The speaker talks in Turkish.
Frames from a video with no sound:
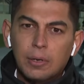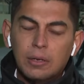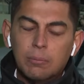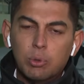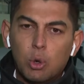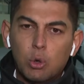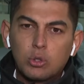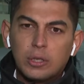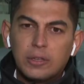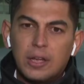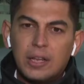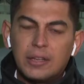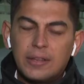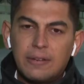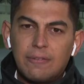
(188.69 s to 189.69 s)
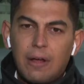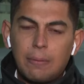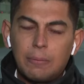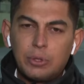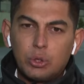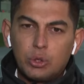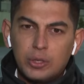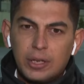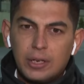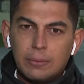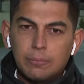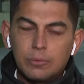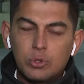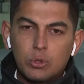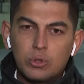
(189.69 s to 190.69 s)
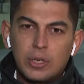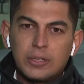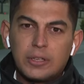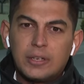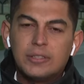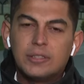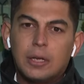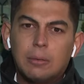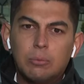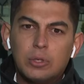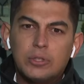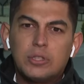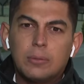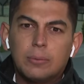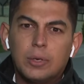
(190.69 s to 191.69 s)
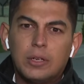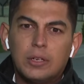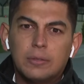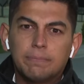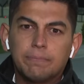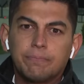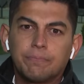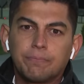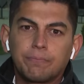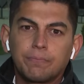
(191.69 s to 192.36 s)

e, bu noktada devam ediyor diyelim. Sözü yanından İstanbul'a size bırakalım.